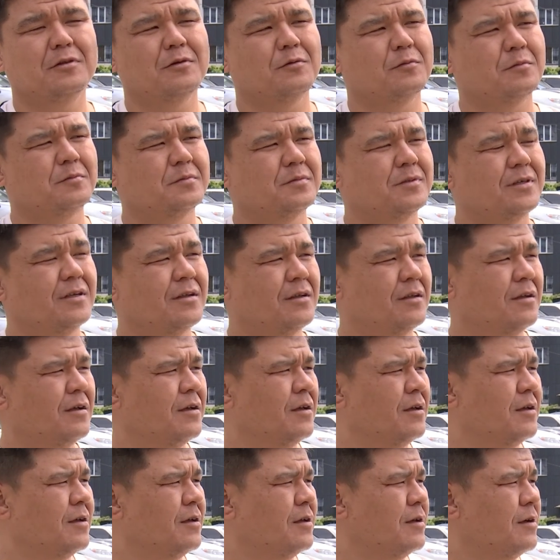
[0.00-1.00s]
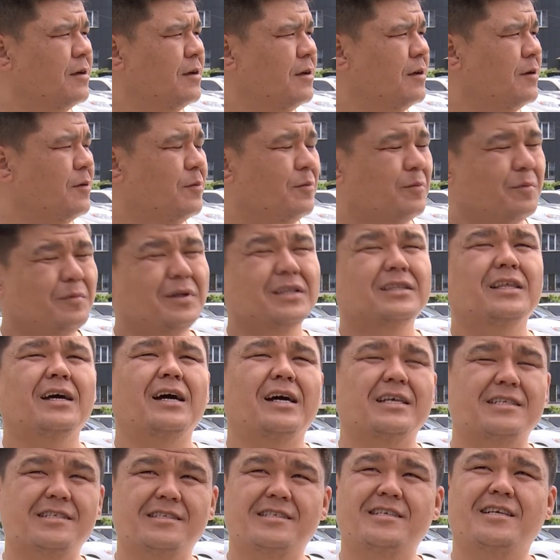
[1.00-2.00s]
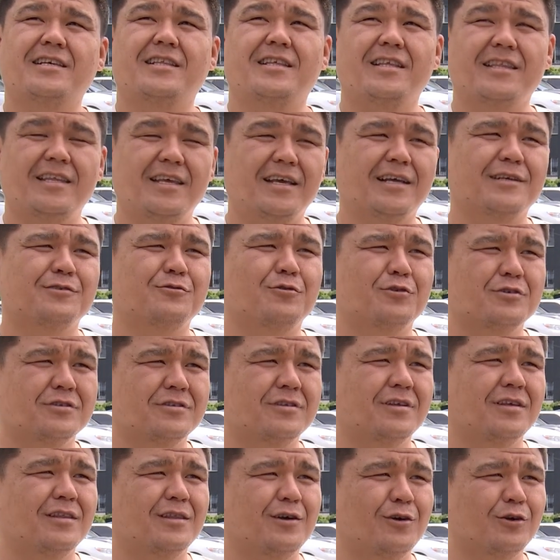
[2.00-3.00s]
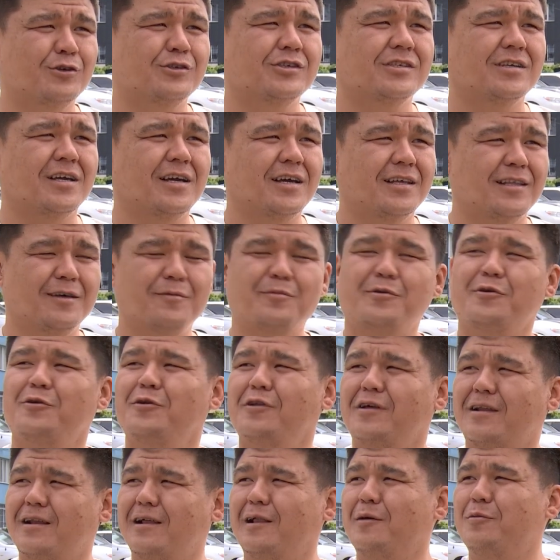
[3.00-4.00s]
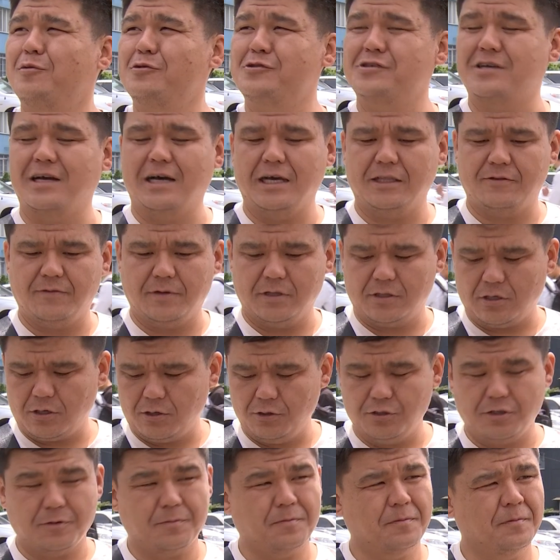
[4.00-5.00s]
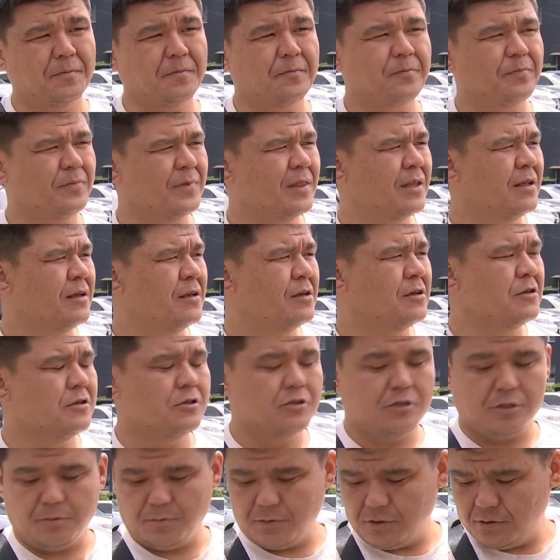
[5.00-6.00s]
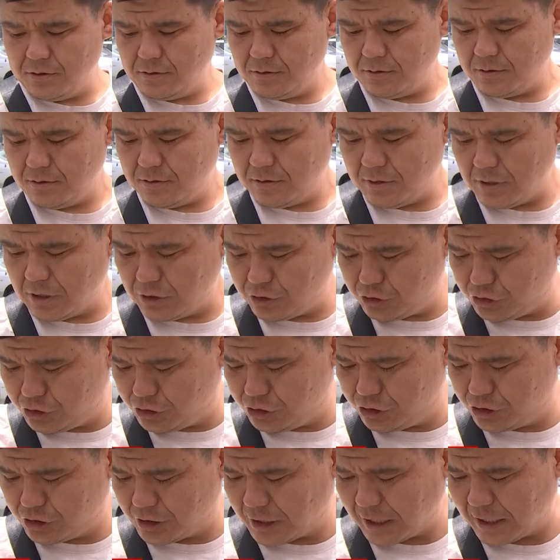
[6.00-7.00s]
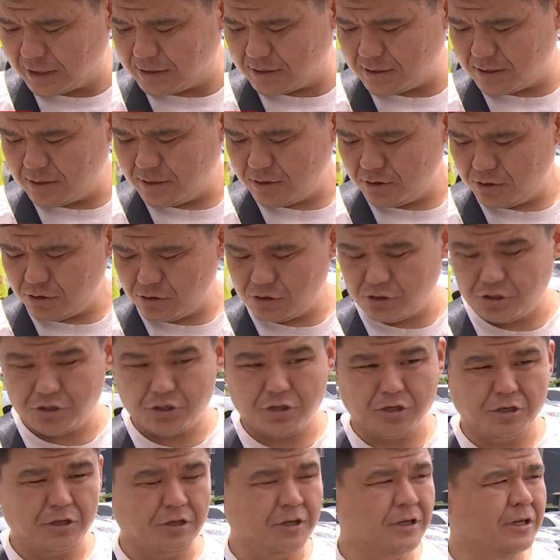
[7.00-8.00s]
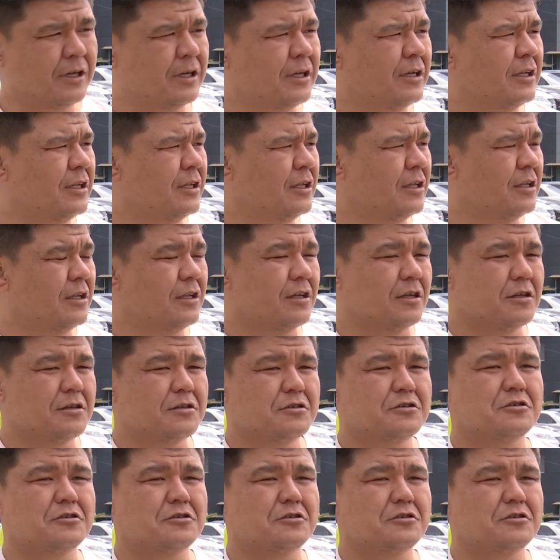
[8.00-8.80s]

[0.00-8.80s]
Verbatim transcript: Сначала подумали, что кто-то хлопушками балуется. Потом люди на улице стали шуметь. Я понял, что это была стрельба из боевого оружия. Выглянул из окна, здесь стояла толпа.